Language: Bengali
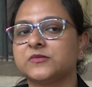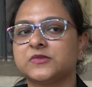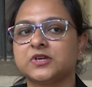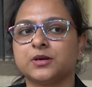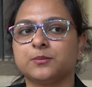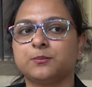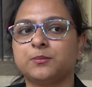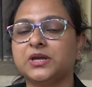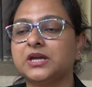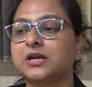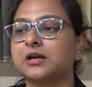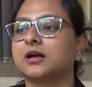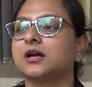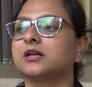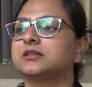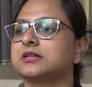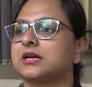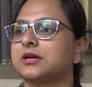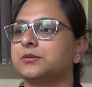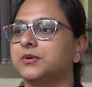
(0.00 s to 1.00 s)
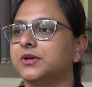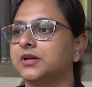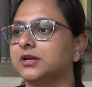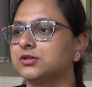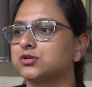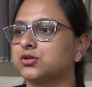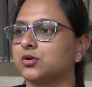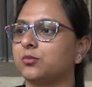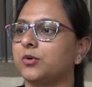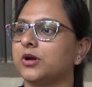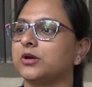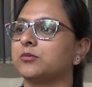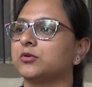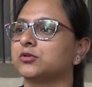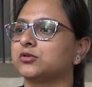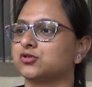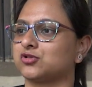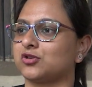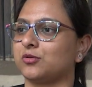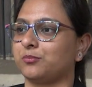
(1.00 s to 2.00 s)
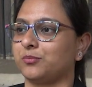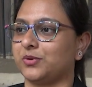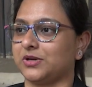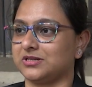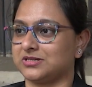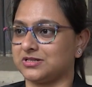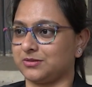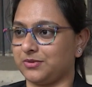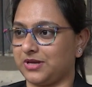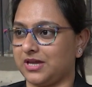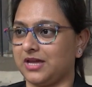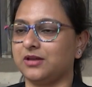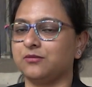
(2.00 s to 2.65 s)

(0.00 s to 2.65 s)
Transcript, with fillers: যে ভিক্ষা চাইবে না সময় মতো সব পেয়ে যাবে